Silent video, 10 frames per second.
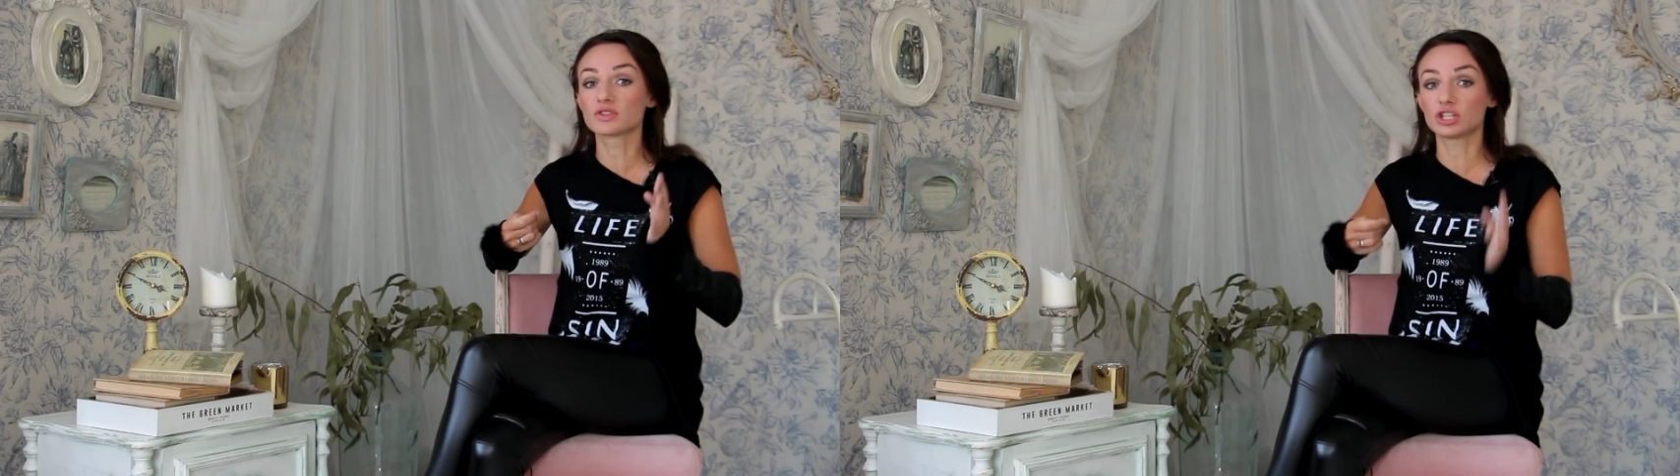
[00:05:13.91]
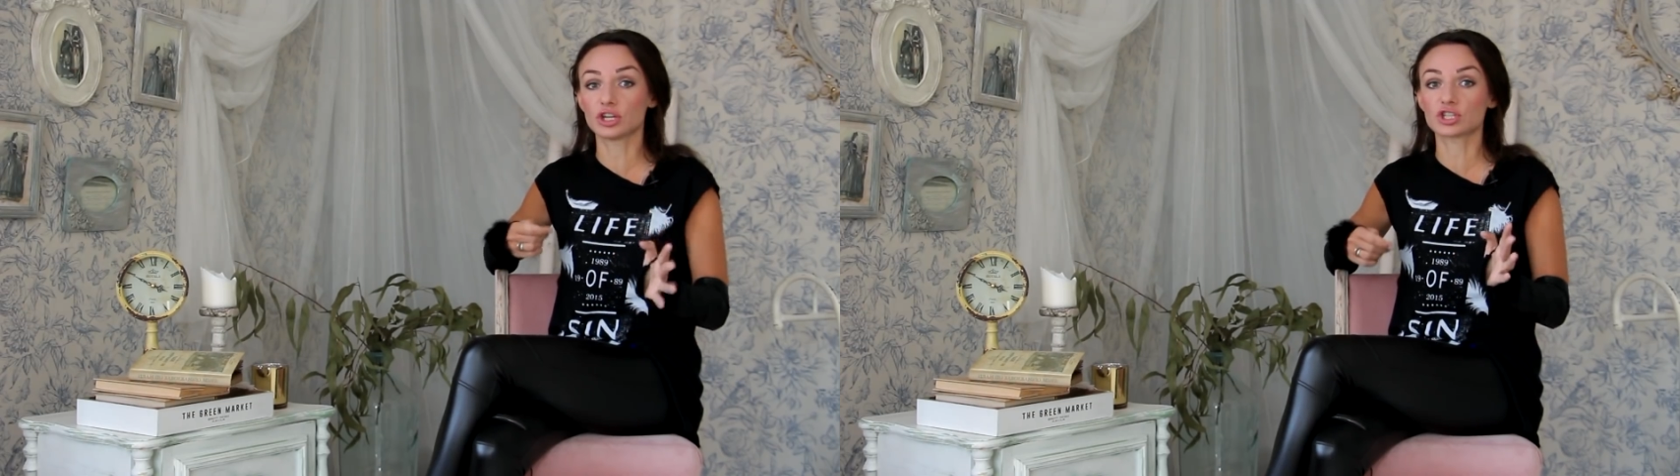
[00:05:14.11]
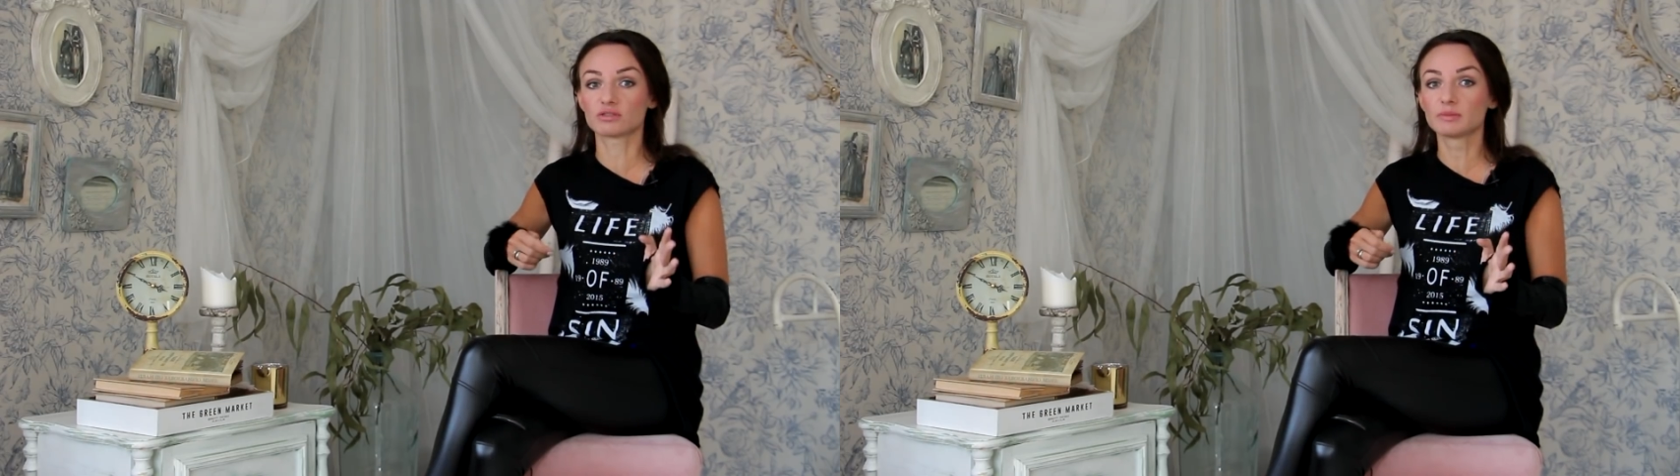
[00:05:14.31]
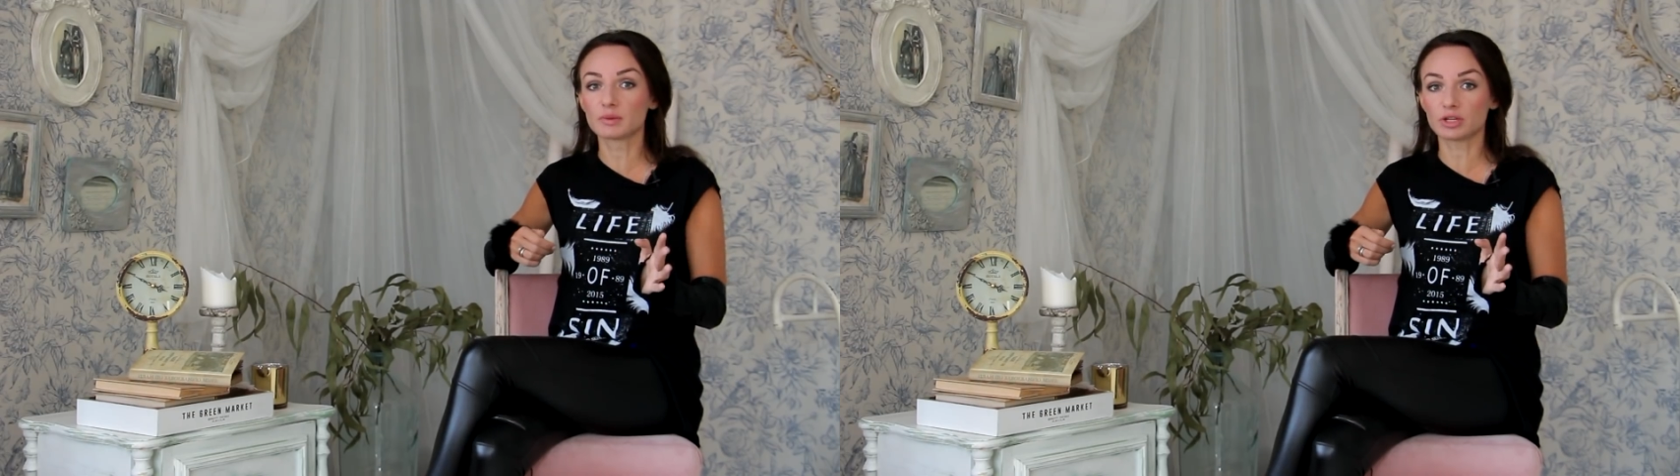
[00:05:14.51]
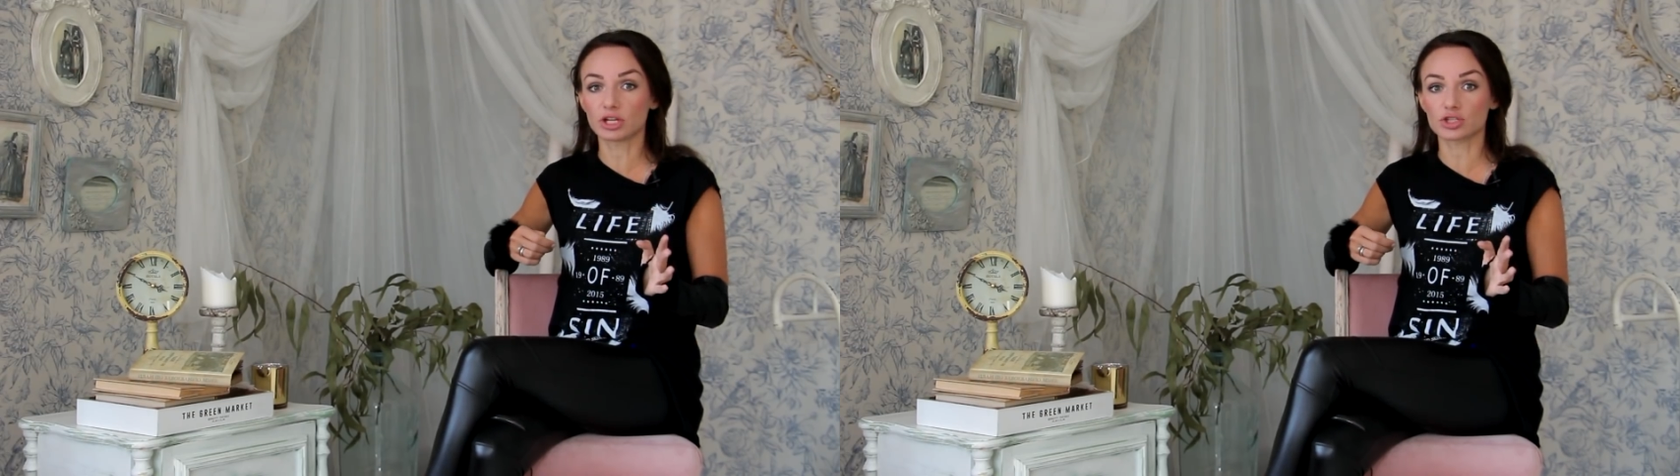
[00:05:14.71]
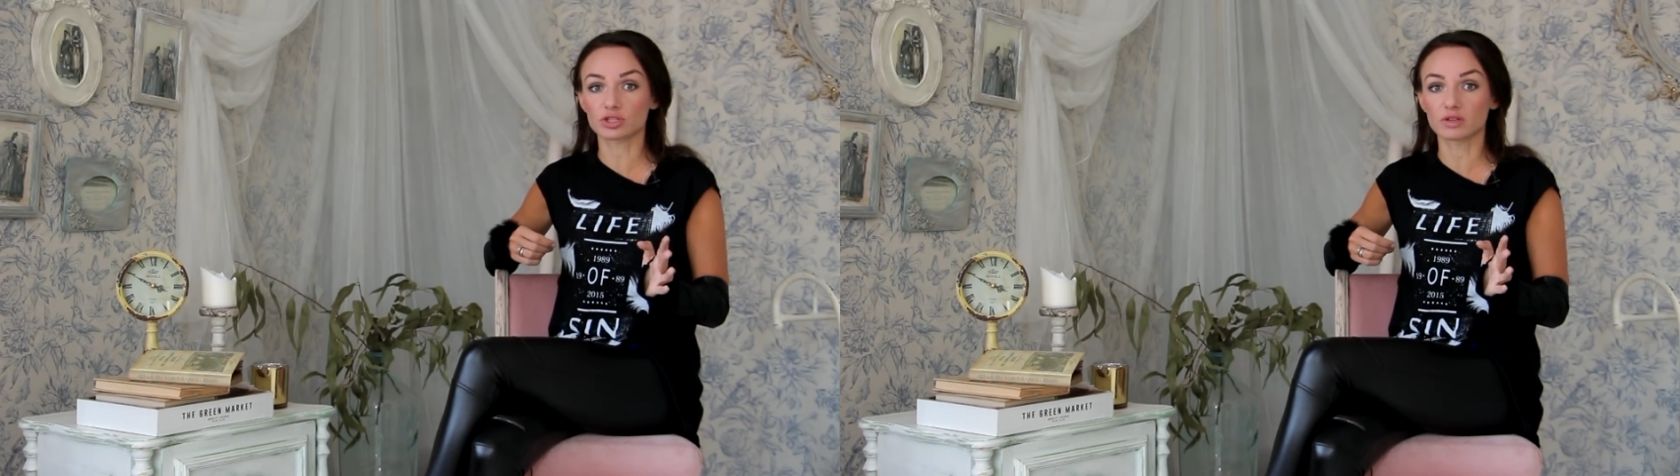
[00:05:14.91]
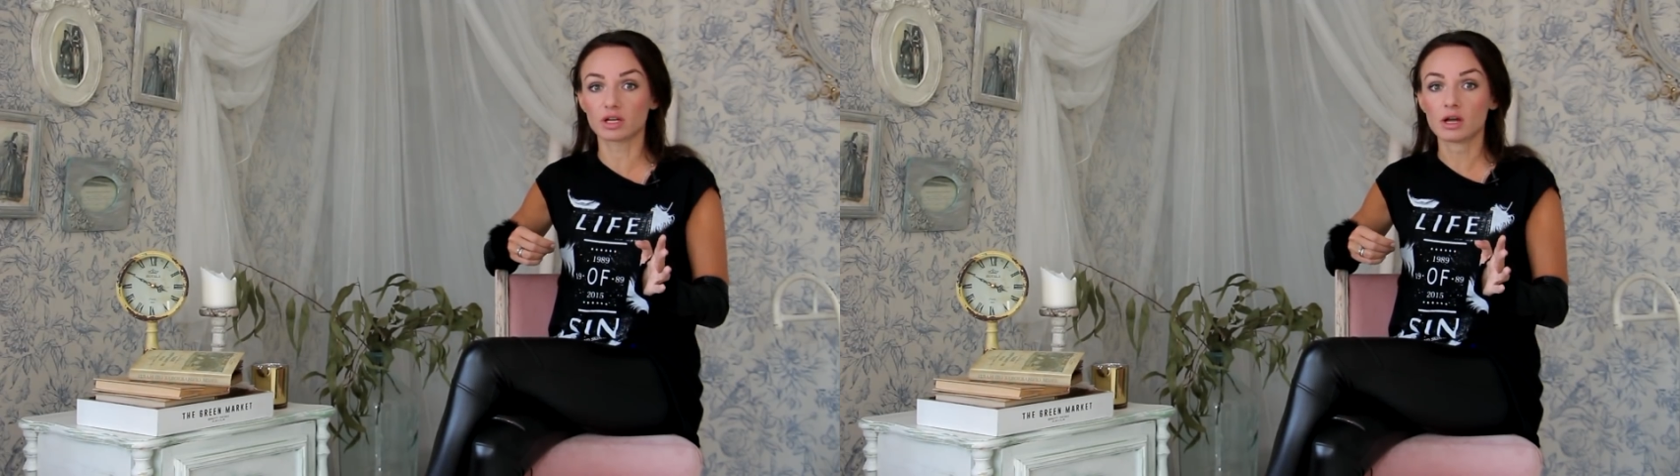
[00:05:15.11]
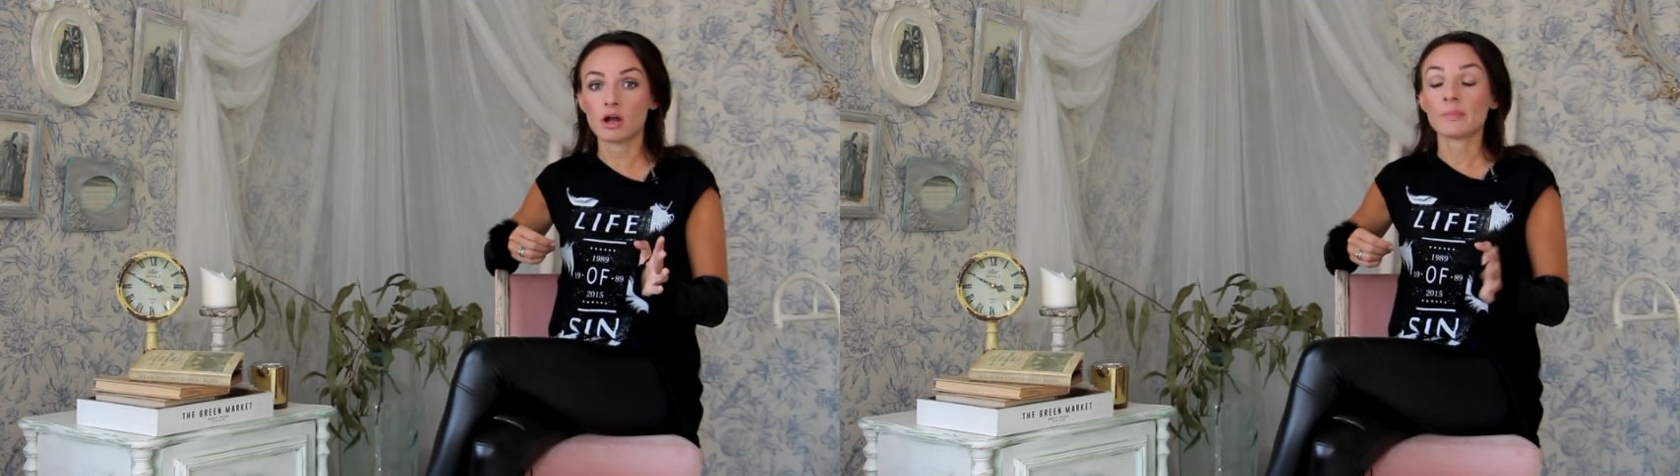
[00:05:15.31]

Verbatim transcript: встречного и поперечного –